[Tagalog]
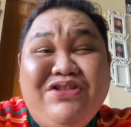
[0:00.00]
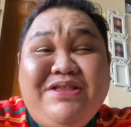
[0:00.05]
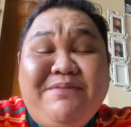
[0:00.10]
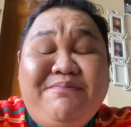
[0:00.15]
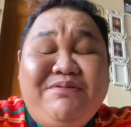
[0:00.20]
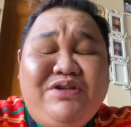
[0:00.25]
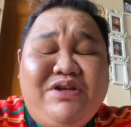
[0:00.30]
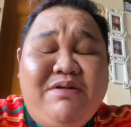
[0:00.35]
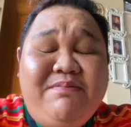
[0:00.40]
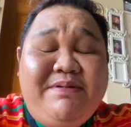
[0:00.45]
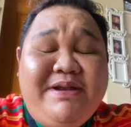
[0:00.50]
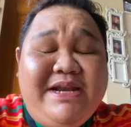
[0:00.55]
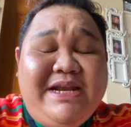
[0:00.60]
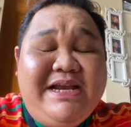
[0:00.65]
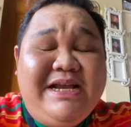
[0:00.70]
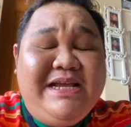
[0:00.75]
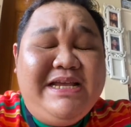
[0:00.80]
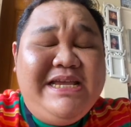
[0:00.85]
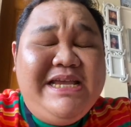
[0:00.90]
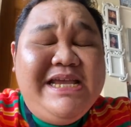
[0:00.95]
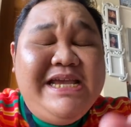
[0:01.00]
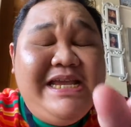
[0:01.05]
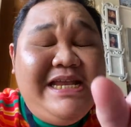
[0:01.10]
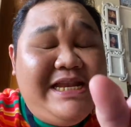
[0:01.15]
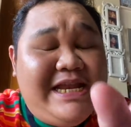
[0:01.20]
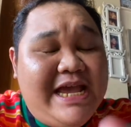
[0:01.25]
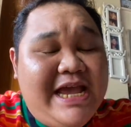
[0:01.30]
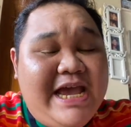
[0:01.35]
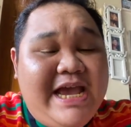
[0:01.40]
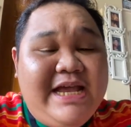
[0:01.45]
tapos sobrang ng
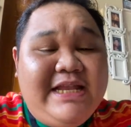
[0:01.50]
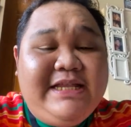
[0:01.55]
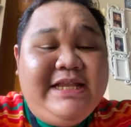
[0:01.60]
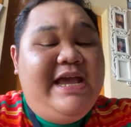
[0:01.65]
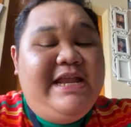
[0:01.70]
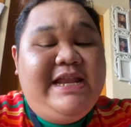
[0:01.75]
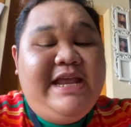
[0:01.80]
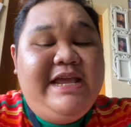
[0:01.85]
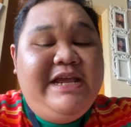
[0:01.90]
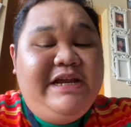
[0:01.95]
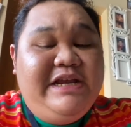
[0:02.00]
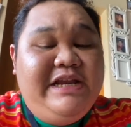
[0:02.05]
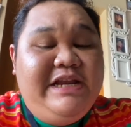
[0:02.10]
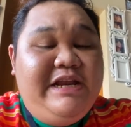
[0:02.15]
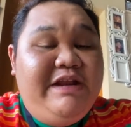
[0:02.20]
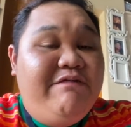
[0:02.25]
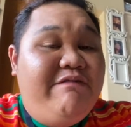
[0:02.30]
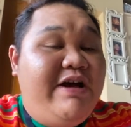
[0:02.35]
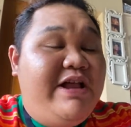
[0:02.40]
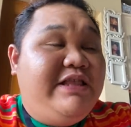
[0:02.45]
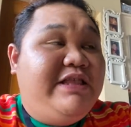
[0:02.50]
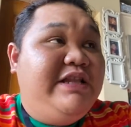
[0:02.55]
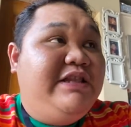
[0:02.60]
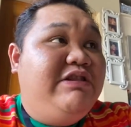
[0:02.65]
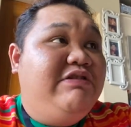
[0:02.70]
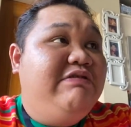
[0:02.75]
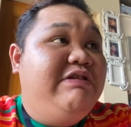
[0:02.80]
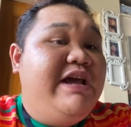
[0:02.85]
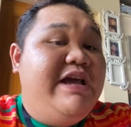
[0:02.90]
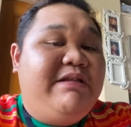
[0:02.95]
init. And I really
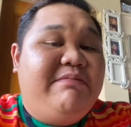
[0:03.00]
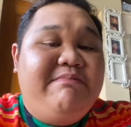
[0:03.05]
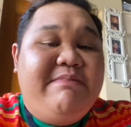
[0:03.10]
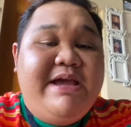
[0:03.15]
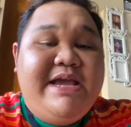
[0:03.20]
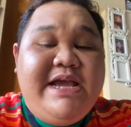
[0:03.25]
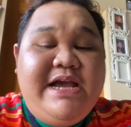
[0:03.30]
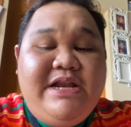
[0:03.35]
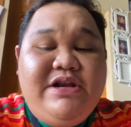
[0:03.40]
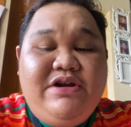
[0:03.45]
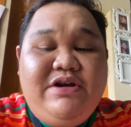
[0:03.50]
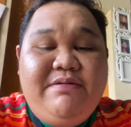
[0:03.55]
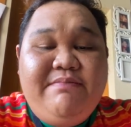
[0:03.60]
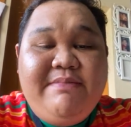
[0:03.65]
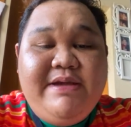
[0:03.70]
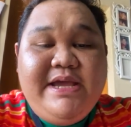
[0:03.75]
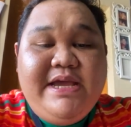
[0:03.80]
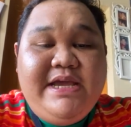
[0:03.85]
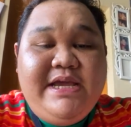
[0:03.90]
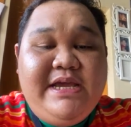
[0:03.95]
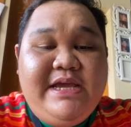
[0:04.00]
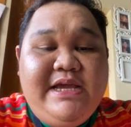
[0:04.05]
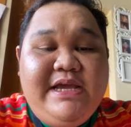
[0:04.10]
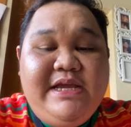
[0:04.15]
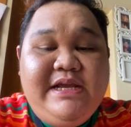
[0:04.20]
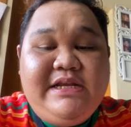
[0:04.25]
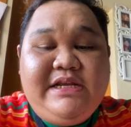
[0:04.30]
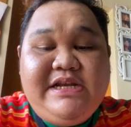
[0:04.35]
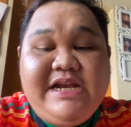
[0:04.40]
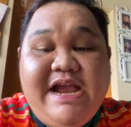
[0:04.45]
wanted to get my, ano,
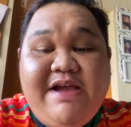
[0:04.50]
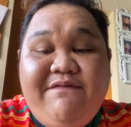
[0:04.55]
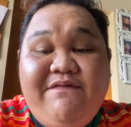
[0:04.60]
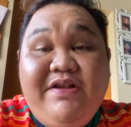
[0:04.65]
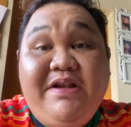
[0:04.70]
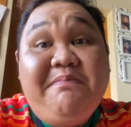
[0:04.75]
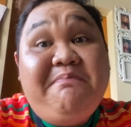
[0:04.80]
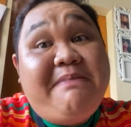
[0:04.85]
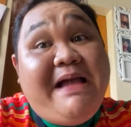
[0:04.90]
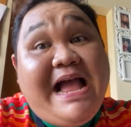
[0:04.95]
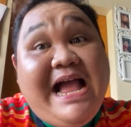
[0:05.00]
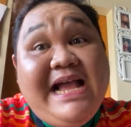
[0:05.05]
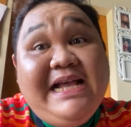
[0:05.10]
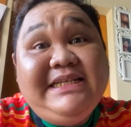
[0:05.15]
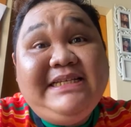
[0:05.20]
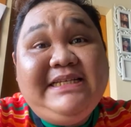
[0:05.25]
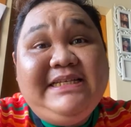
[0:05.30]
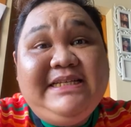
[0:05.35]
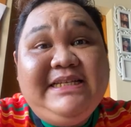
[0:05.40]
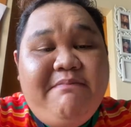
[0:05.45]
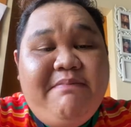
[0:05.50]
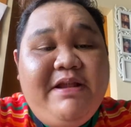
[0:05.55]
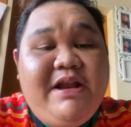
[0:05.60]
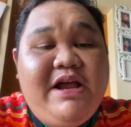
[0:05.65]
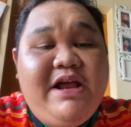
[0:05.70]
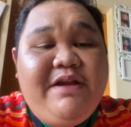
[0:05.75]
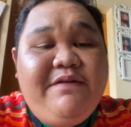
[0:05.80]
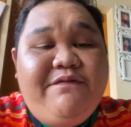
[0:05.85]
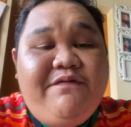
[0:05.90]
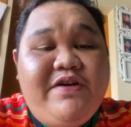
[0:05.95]
my travel pass. Pero
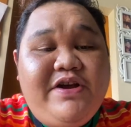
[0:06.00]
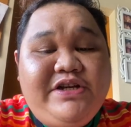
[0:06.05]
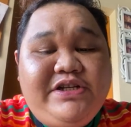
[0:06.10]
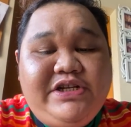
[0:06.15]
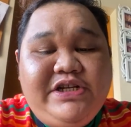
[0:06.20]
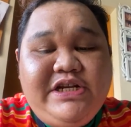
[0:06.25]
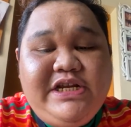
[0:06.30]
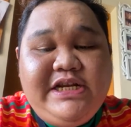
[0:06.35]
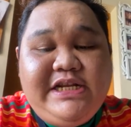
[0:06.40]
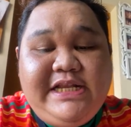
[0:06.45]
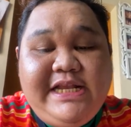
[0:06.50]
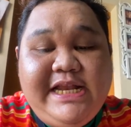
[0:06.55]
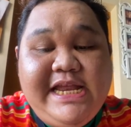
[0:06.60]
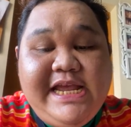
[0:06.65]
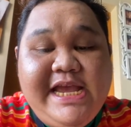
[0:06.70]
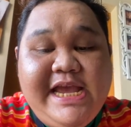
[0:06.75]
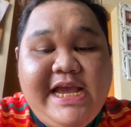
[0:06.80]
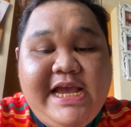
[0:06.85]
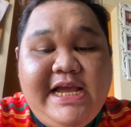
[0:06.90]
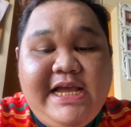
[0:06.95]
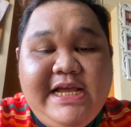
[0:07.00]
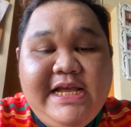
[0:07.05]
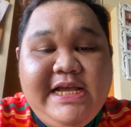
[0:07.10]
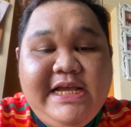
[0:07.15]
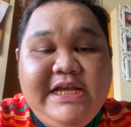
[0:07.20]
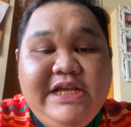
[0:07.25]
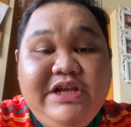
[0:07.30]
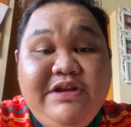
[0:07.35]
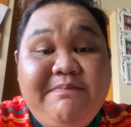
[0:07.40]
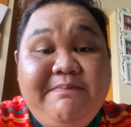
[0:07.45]
unfortunately,
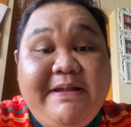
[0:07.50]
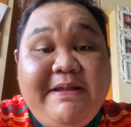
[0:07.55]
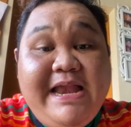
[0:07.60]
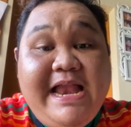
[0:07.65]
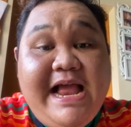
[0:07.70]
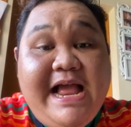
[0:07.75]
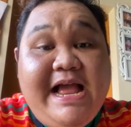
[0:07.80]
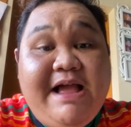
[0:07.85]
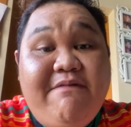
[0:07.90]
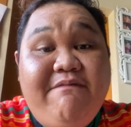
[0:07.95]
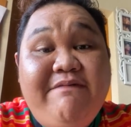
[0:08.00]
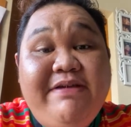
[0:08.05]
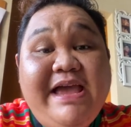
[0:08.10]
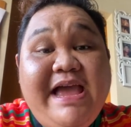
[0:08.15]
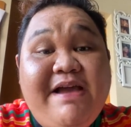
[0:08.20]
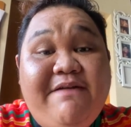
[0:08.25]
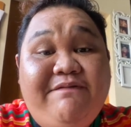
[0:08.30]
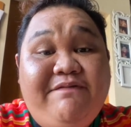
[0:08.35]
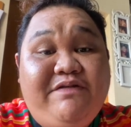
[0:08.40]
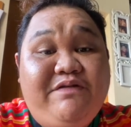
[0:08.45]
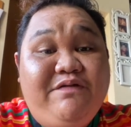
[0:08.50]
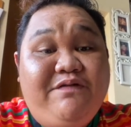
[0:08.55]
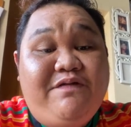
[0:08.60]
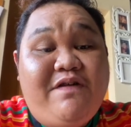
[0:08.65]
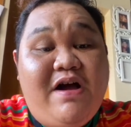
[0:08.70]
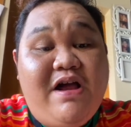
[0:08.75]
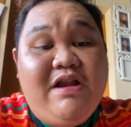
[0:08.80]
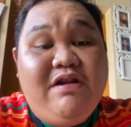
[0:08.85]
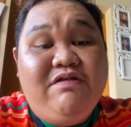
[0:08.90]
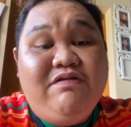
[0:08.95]
yun pala, we have to
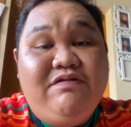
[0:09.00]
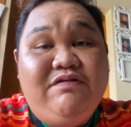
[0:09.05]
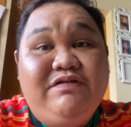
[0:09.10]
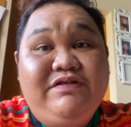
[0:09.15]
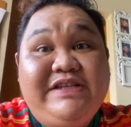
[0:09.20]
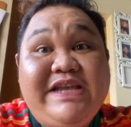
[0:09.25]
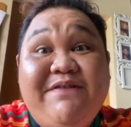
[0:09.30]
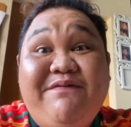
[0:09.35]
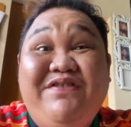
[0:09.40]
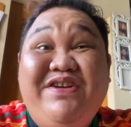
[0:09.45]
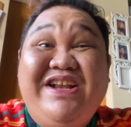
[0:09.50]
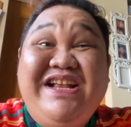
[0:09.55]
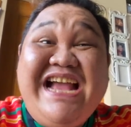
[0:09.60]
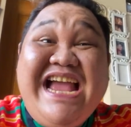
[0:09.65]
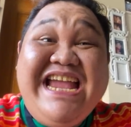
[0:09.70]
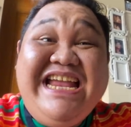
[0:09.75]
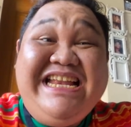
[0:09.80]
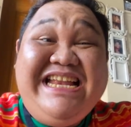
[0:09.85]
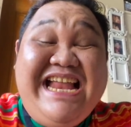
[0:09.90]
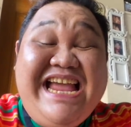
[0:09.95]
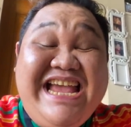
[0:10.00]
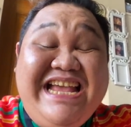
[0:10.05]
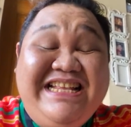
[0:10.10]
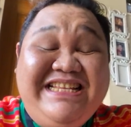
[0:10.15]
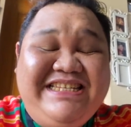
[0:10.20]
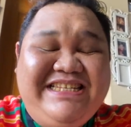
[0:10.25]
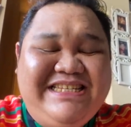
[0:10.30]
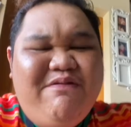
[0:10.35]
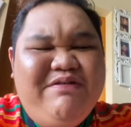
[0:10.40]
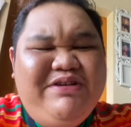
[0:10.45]
follow several
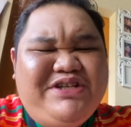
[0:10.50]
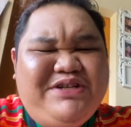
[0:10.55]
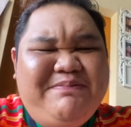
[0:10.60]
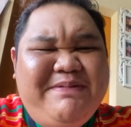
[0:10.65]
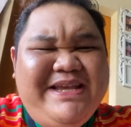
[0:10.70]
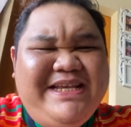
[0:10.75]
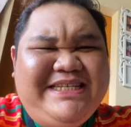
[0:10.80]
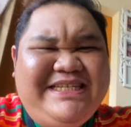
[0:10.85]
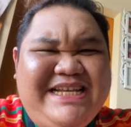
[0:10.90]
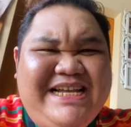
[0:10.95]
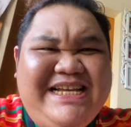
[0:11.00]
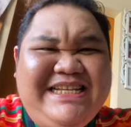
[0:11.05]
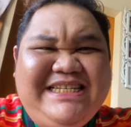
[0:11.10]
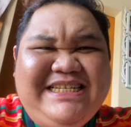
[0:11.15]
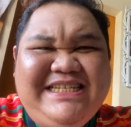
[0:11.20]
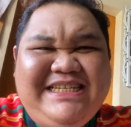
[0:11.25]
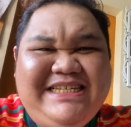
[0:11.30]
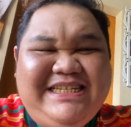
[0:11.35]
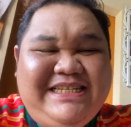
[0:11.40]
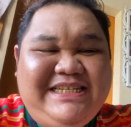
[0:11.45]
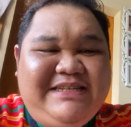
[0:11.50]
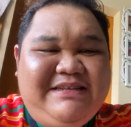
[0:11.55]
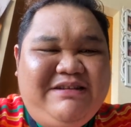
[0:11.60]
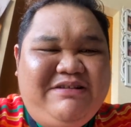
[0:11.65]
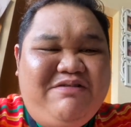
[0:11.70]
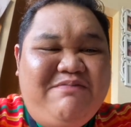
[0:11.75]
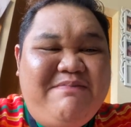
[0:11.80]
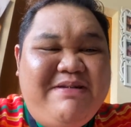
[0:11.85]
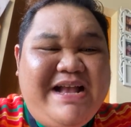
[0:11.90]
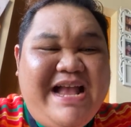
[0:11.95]
guidelines which makes us,
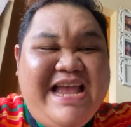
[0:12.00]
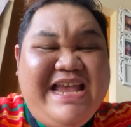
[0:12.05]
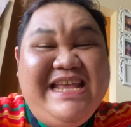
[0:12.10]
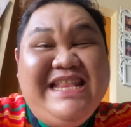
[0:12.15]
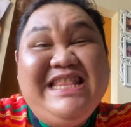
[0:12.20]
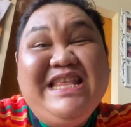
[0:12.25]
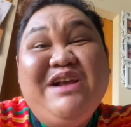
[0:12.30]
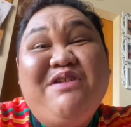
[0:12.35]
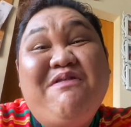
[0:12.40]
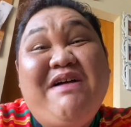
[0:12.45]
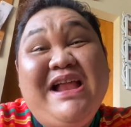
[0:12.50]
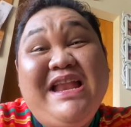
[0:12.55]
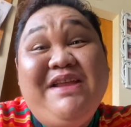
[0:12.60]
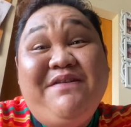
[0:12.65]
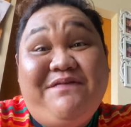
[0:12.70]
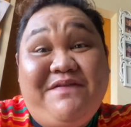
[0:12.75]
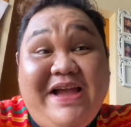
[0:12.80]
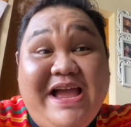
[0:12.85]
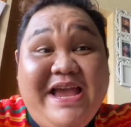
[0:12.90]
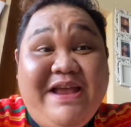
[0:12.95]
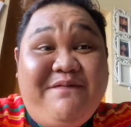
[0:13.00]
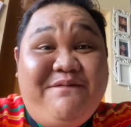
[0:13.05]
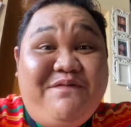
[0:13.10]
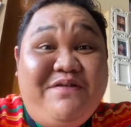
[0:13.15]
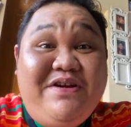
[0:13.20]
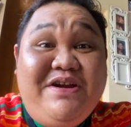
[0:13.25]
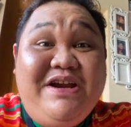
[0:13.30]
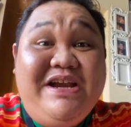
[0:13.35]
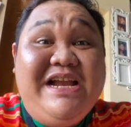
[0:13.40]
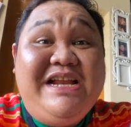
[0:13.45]
kumbaga, hindi qualified
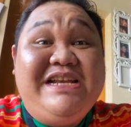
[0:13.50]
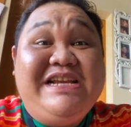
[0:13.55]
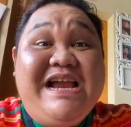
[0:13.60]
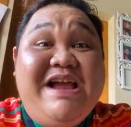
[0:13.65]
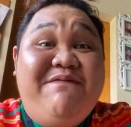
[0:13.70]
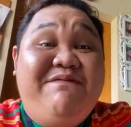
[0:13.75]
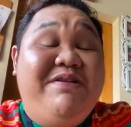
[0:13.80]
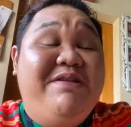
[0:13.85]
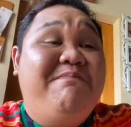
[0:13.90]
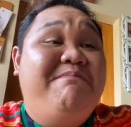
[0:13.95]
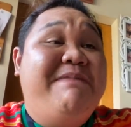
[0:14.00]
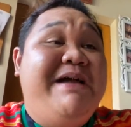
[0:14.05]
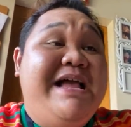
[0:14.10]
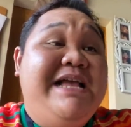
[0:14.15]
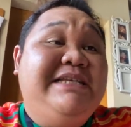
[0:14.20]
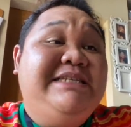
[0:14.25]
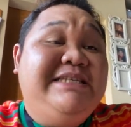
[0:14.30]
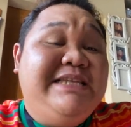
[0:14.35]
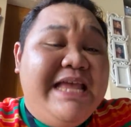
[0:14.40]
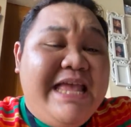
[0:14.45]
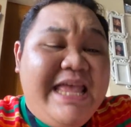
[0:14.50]
for a travel pass.